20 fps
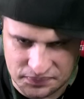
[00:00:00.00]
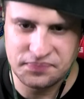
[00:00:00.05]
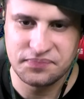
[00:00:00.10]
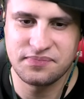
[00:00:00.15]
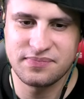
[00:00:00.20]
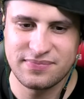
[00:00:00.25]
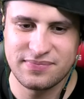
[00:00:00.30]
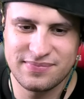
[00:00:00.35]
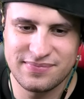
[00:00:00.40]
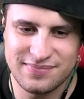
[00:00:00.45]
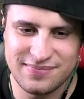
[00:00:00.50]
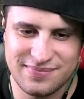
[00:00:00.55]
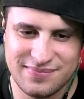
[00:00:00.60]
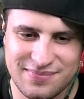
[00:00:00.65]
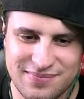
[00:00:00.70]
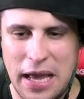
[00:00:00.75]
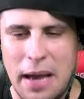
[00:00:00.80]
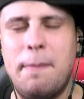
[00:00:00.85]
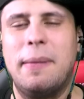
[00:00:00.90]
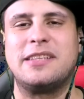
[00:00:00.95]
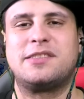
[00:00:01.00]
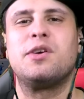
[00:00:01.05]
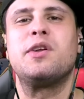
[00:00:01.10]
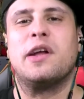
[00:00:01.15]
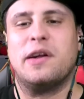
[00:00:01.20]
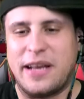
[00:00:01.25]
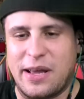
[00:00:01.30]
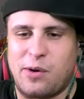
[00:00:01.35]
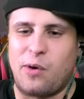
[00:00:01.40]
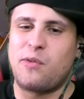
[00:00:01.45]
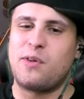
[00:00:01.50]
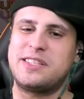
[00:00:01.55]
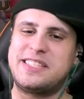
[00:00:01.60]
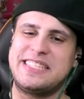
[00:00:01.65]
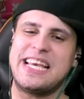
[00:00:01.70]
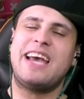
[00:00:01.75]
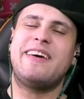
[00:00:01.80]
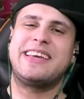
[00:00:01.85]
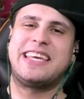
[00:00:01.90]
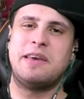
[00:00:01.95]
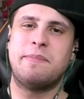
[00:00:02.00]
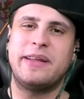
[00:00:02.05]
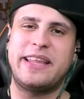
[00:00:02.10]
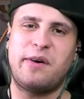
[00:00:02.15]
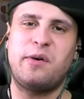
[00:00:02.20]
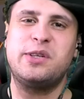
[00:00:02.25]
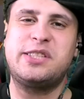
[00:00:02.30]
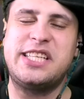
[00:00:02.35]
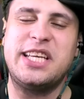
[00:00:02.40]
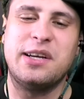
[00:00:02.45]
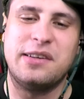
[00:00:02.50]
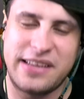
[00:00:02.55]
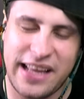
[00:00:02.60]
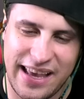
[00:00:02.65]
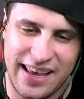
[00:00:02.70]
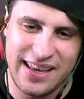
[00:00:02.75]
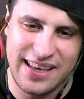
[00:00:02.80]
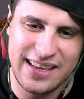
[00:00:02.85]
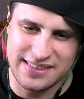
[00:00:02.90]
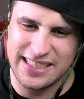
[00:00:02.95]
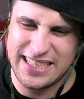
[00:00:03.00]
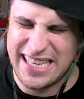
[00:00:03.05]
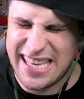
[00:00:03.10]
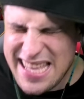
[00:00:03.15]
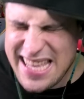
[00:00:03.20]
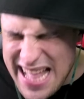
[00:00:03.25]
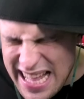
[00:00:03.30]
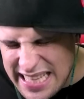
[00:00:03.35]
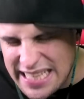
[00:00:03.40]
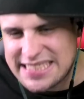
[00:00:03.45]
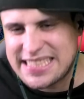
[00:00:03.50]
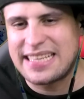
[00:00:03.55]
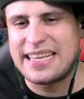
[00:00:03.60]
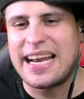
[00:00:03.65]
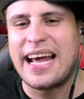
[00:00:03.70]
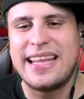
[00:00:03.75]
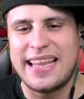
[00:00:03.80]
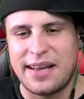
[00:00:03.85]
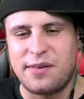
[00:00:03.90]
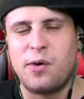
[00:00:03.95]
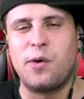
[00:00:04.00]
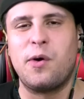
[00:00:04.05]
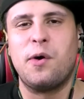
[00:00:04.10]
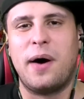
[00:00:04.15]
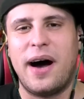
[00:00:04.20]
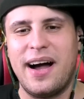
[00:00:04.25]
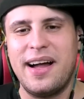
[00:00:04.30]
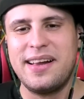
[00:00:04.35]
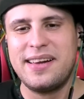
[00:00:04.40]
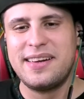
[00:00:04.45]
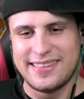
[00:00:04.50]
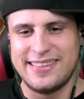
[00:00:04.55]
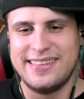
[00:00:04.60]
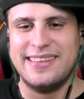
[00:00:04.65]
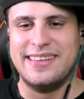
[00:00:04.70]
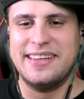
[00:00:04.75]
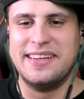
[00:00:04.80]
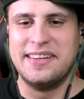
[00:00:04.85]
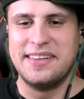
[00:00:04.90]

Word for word: んがいるから。でもやっぱそうだよね。この試合は決めてほしいよね。うん、日向じゃないな、ここは。うん。